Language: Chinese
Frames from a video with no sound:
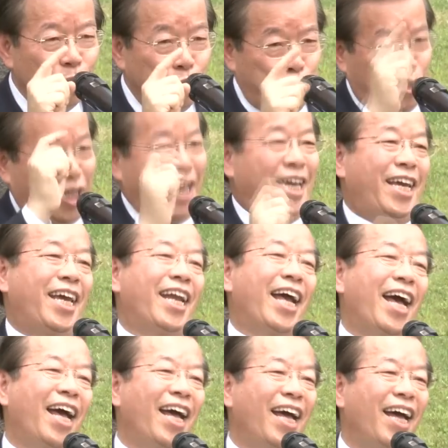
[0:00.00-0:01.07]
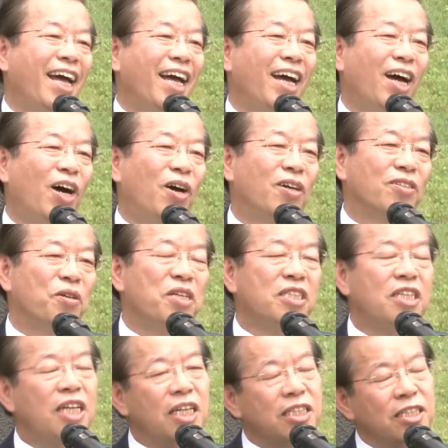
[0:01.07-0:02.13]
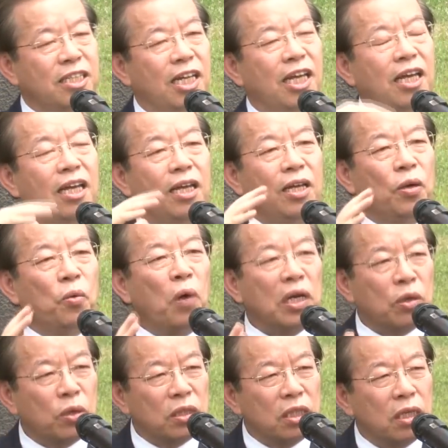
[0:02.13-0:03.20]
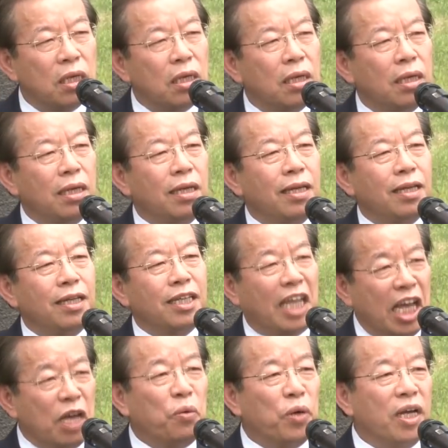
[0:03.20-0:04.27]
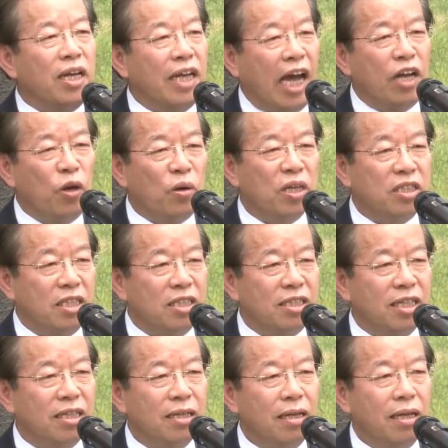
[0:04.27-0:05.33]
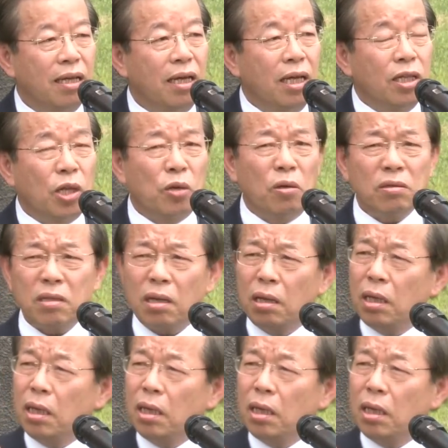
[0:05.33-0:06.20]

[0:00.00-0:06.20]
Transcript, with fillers: 无价啊，所以这个是一个我体会内容的精神。对讲，